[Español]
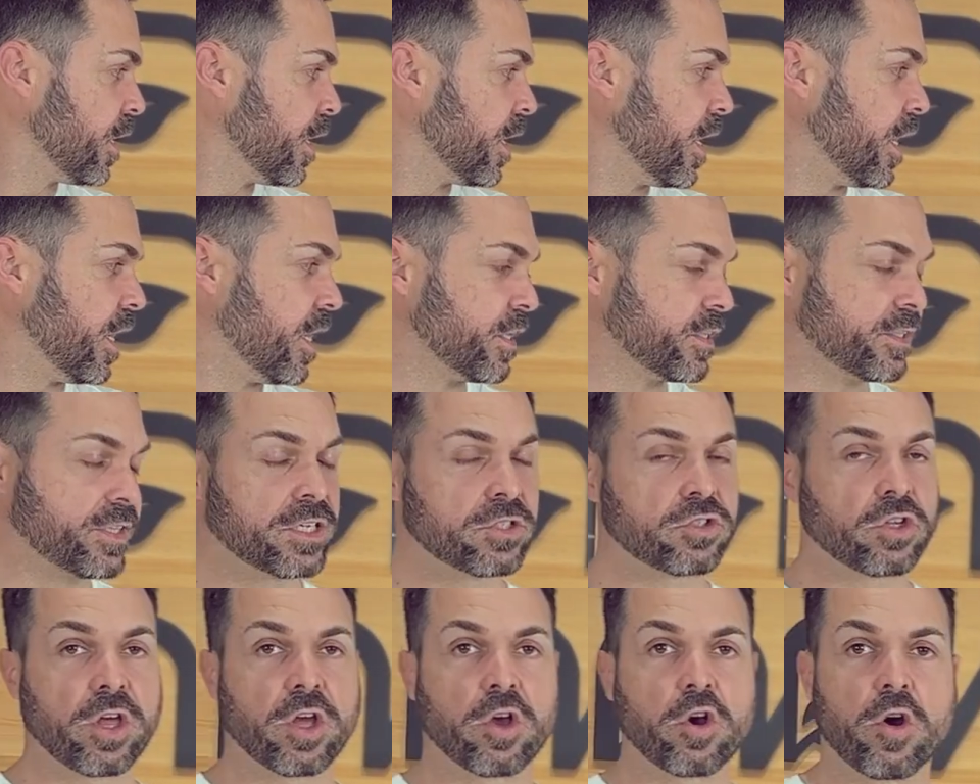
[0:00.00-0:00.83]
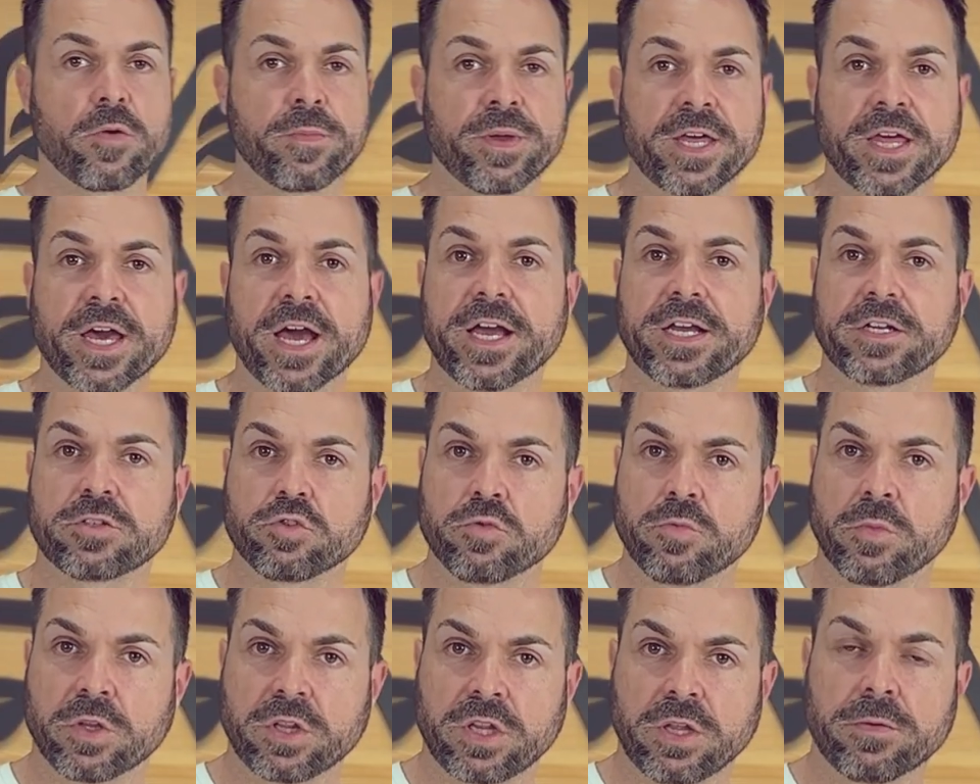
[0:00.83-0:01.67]
El exceso de comida es
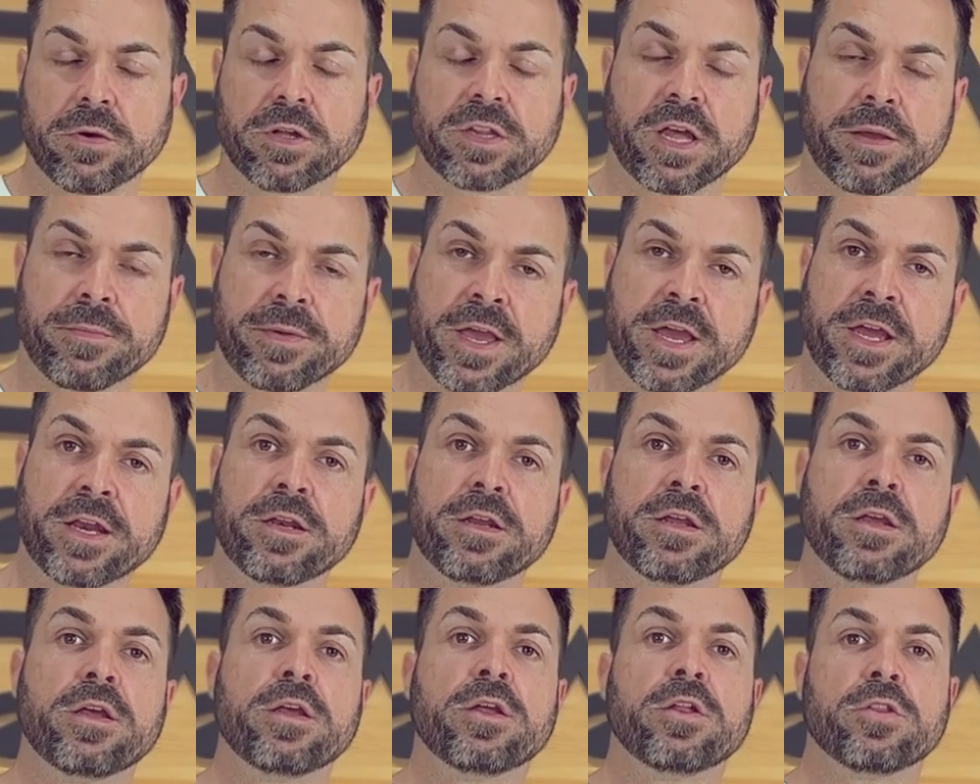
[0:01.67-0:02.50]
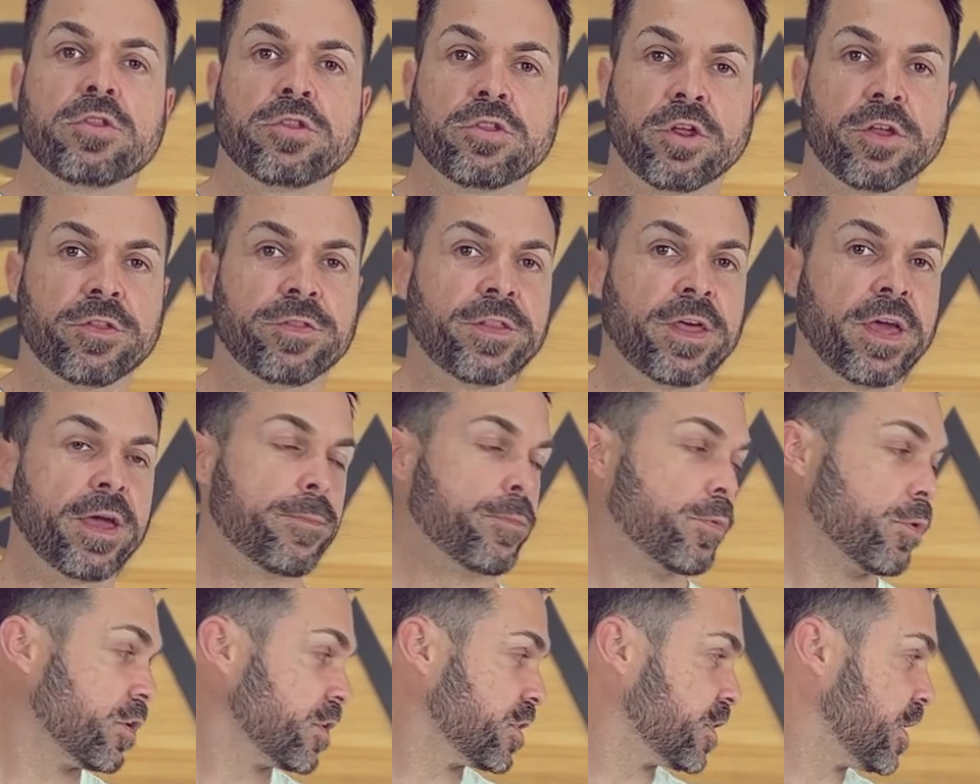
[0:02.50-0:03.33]
un motivo también donde,
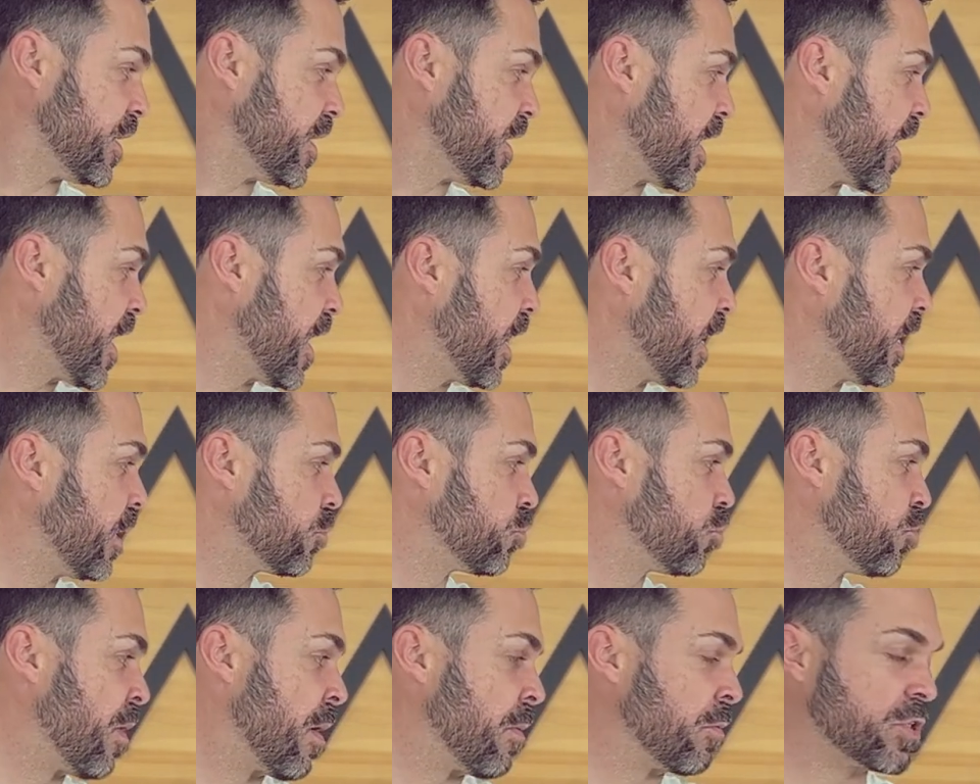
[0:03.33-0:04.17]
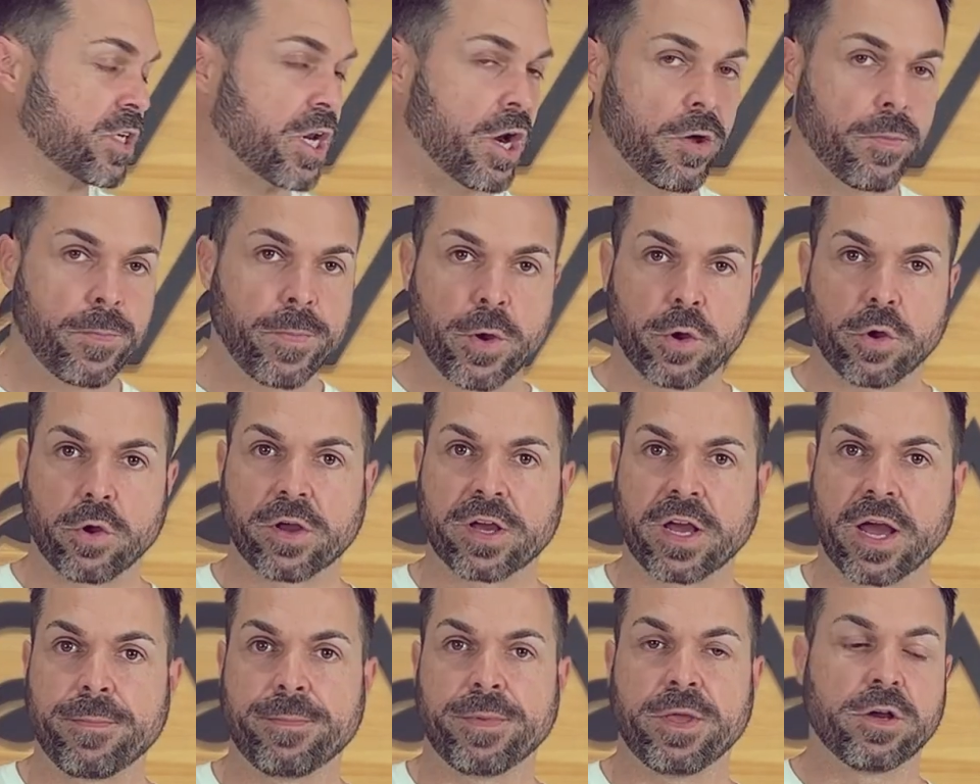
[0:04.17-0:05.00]
pues si ya sumamos a los pocos
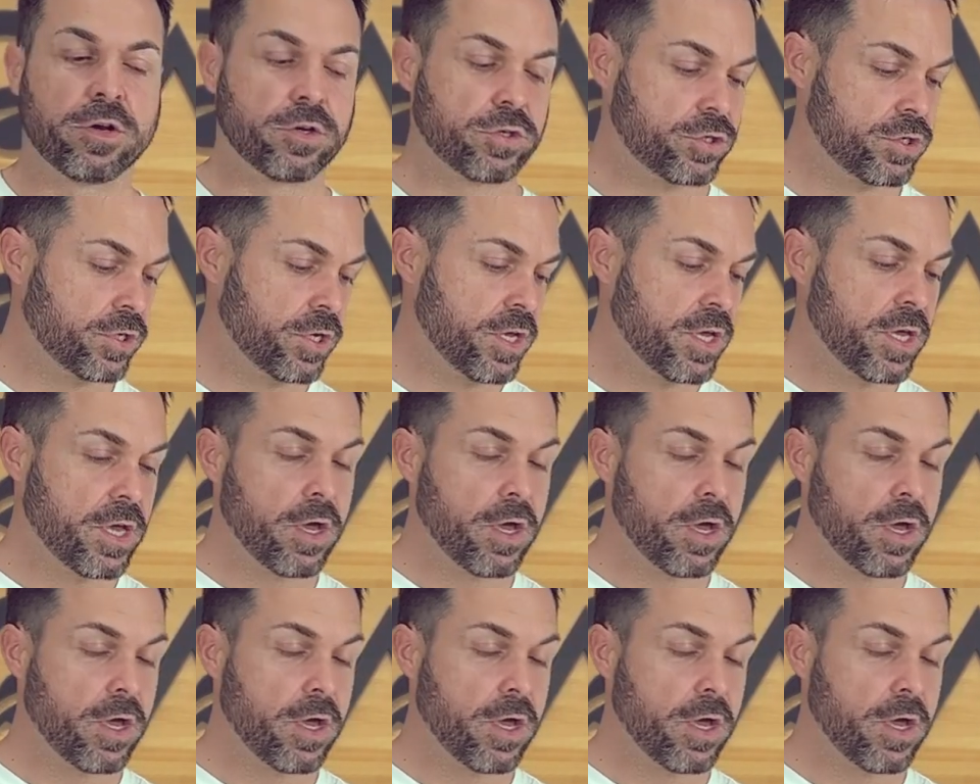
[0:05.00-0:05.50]
cambios